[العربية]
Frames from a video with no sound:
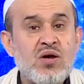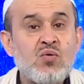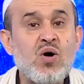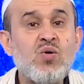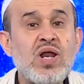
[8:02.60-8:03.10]

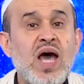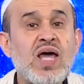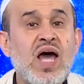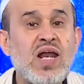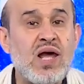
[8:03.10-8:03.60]
وهو لا
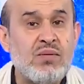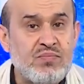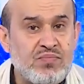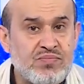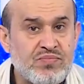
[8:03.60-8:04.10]
يعلم
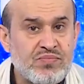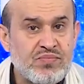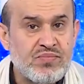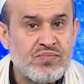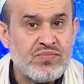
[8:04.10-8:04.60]

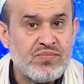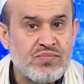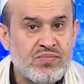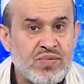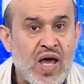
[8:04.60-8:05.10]

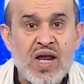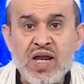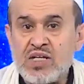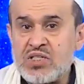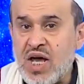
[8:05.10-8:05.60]

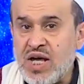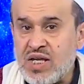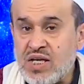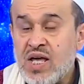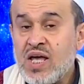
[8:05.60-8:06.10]

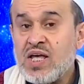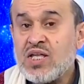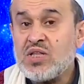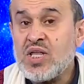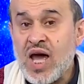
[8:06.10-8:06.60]
الريشهري
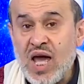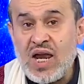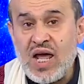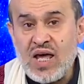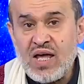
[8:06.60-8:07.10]

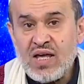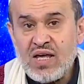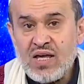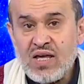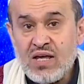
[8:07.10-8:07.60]
دخل
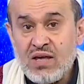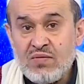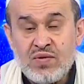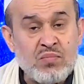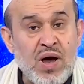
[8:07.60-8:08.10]

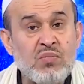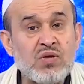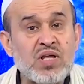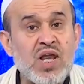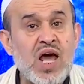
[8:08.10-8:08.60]
في باب
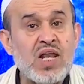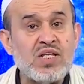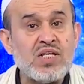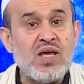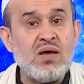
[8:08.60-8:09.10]

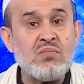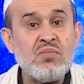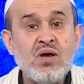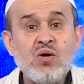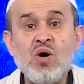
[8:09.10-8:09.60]
ضلالتهم
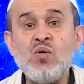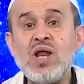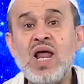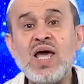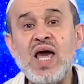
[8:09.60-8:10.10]
وهو
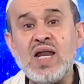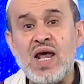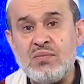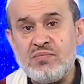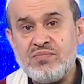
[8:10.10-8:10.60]
لا
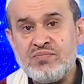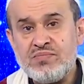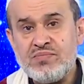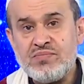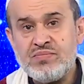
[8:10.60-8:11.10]
يعلم
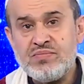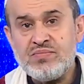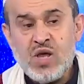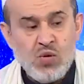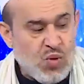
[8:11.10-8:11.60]

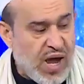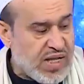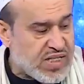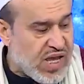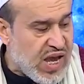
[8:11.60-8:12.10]

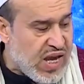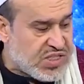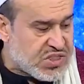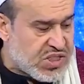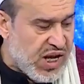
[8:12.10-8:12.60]
وأدخل
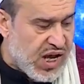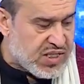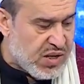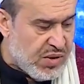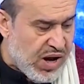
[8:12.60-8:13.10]
الشيعة
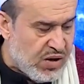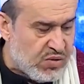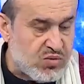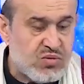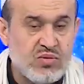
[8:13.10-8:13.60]
معه